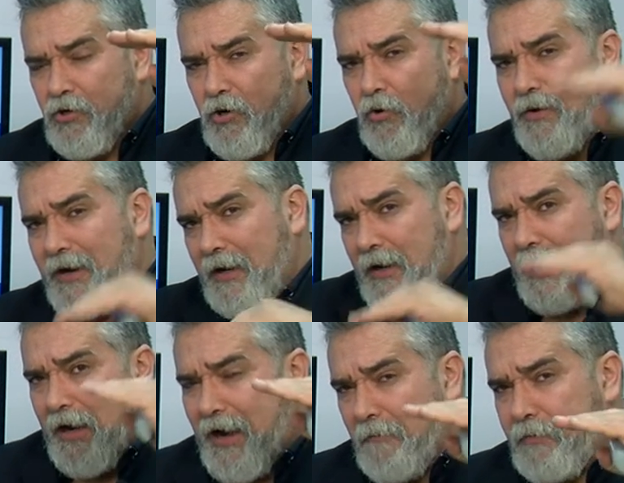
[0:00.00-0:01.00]
Con lo cual,
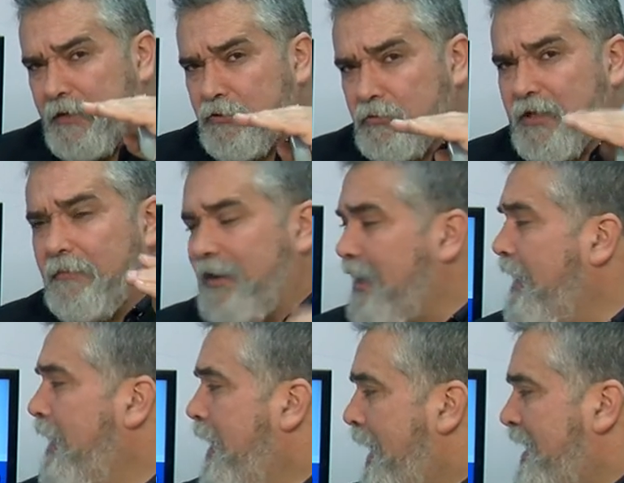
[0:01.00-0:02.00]
la amplitud
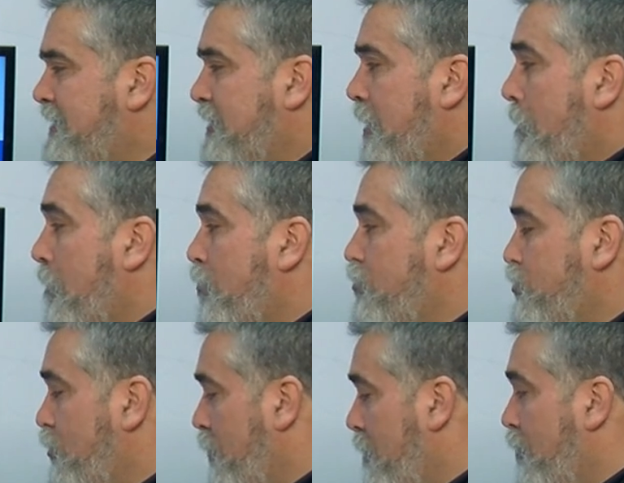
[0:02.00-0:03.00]
térmica es
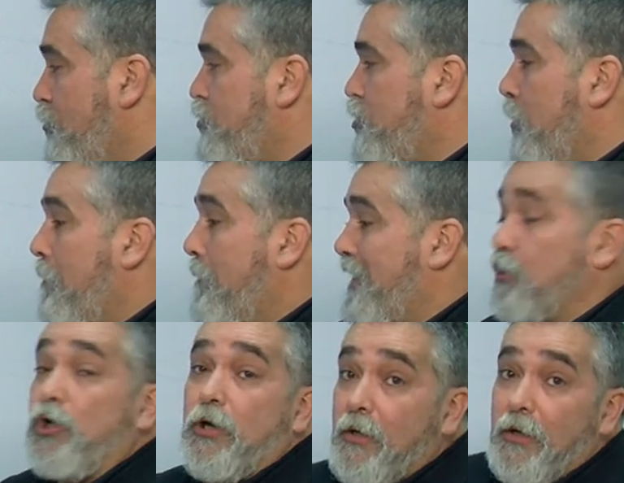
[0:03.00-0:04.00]
mucho, mucho
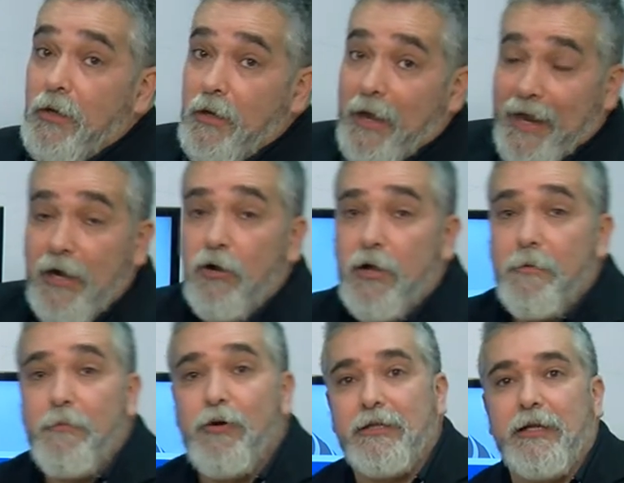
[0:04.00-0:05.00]
mayor. Es lo que
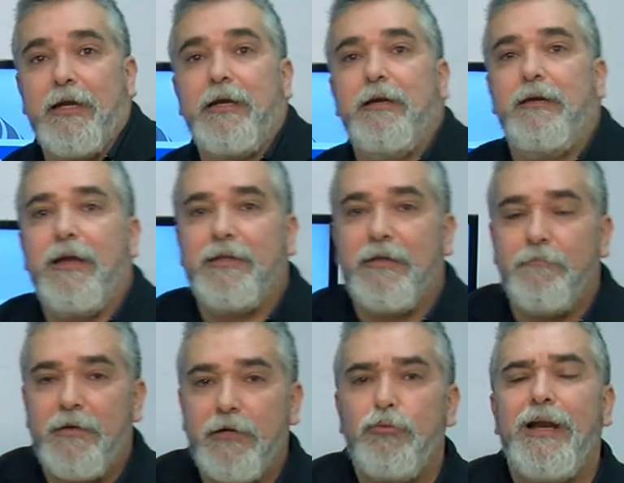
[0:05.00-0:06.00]
vamos a tener, la
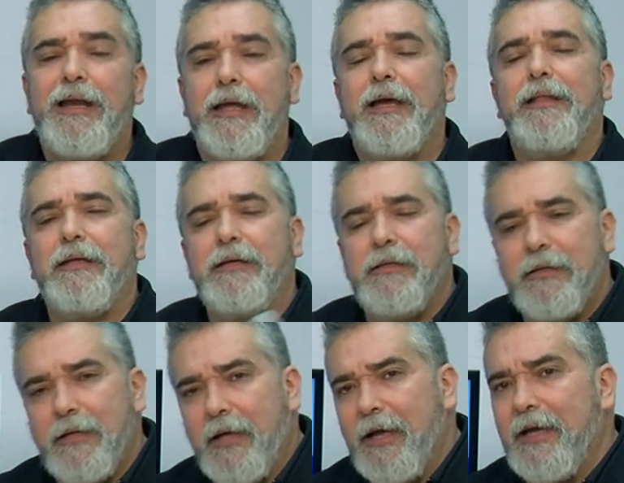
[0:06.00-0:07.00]
temperatura ligada
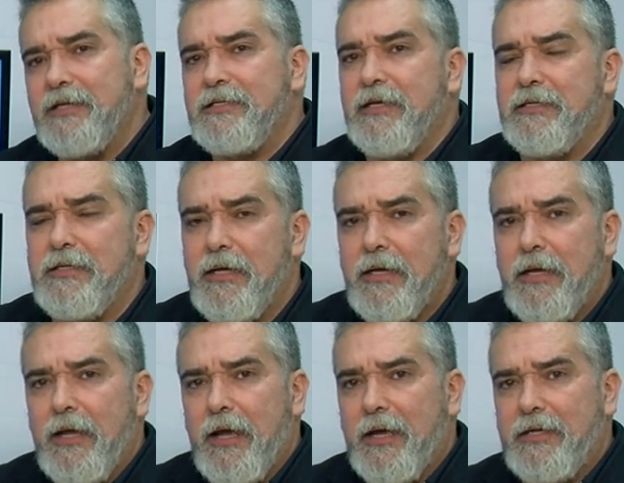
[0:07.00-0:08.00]
a esas,
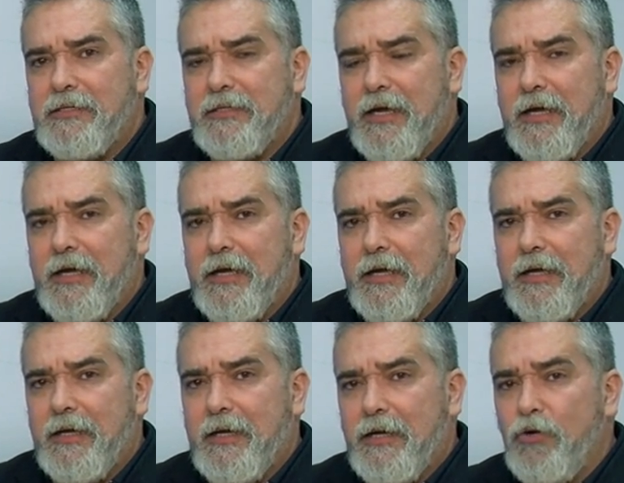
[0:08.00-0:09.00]
a esas
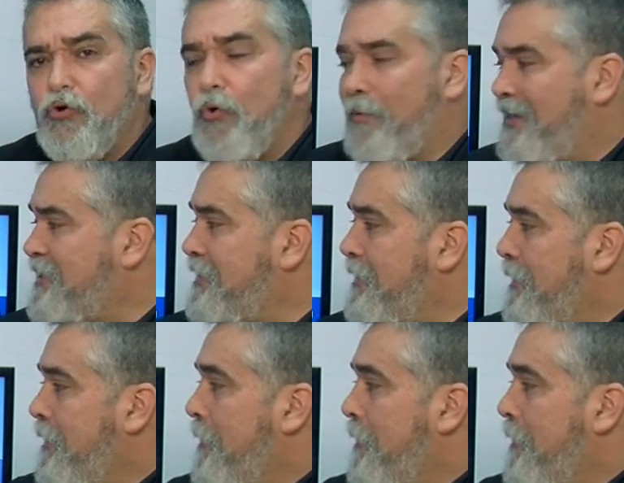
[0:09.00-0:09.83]
eh, nubes.